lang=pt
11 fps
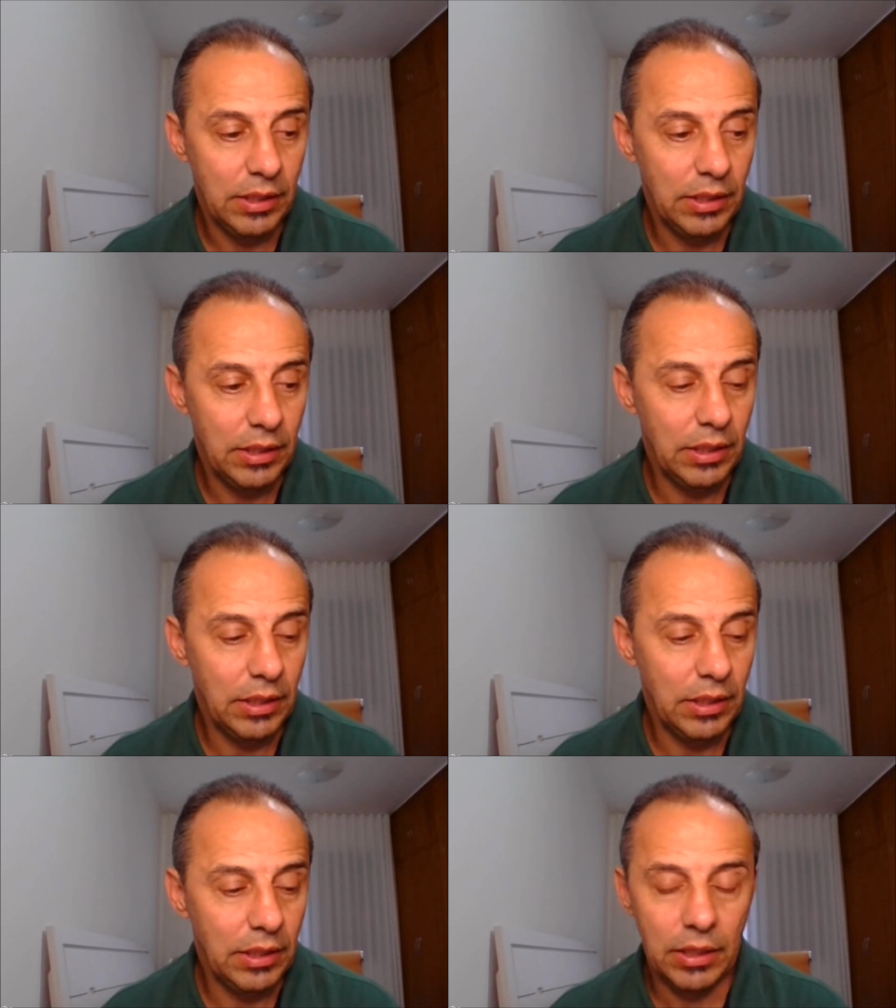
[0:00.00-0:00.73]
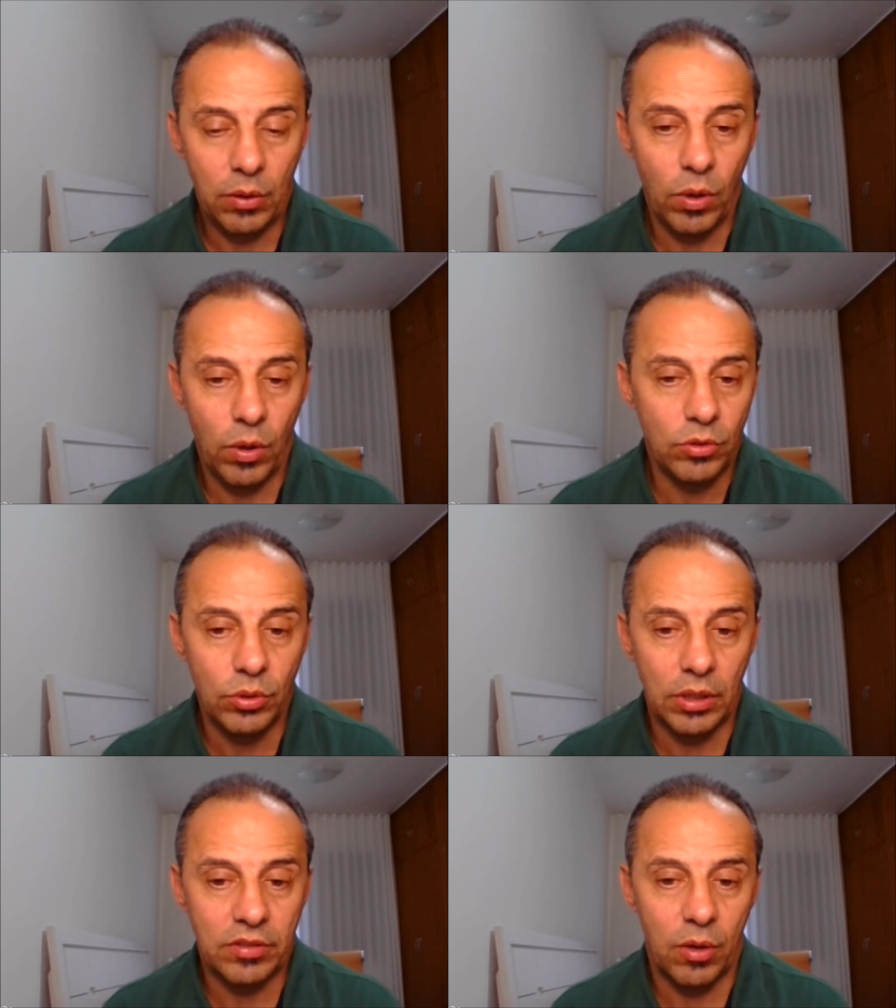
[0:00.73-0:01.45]
E
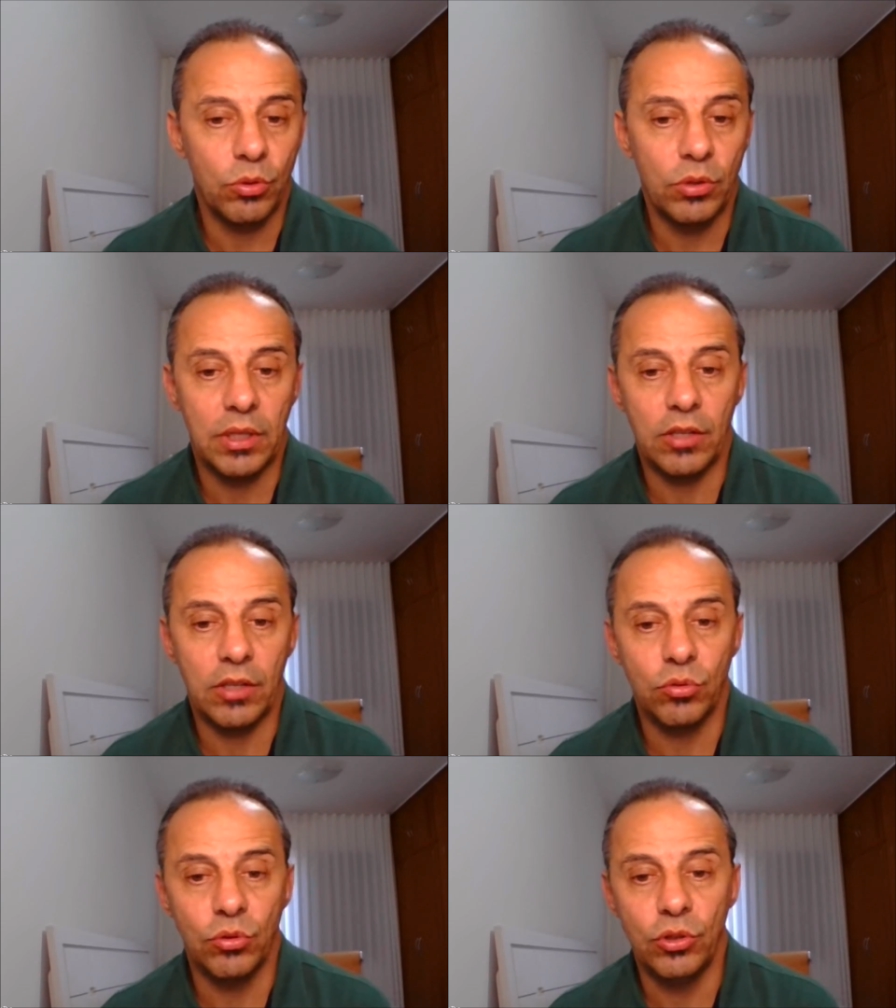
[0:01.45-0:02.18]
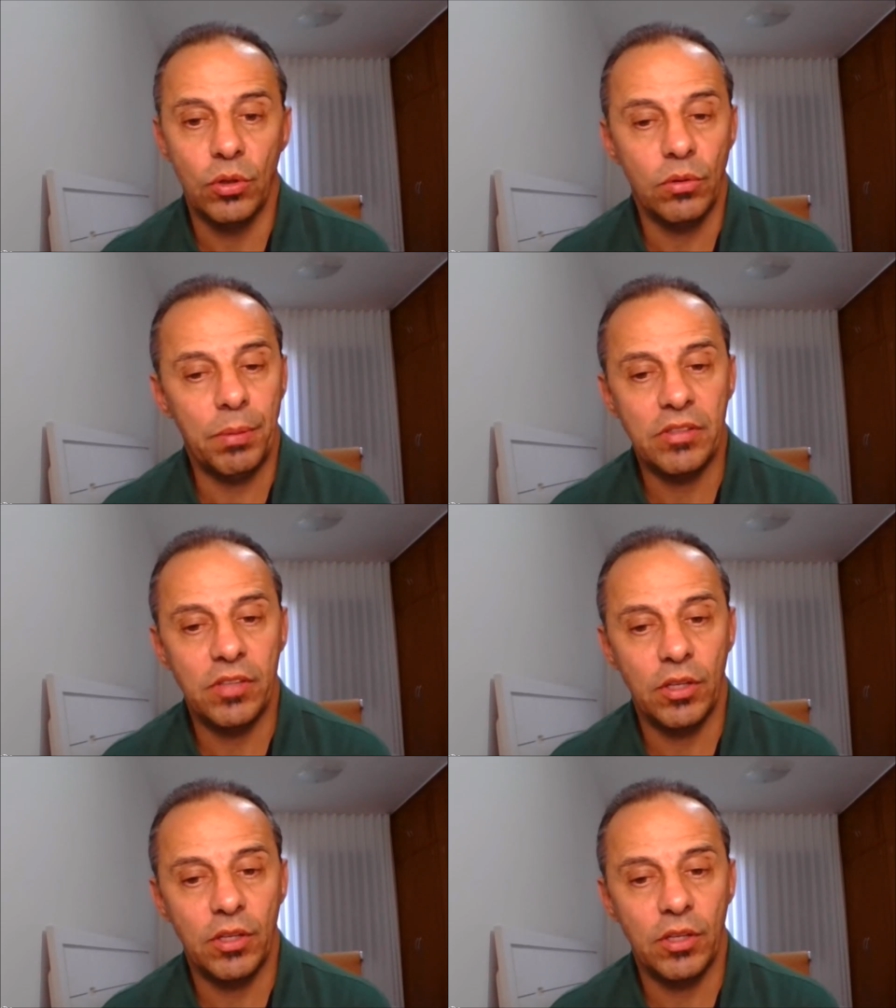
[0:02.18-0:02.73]
quando essa oportunidade surgiu,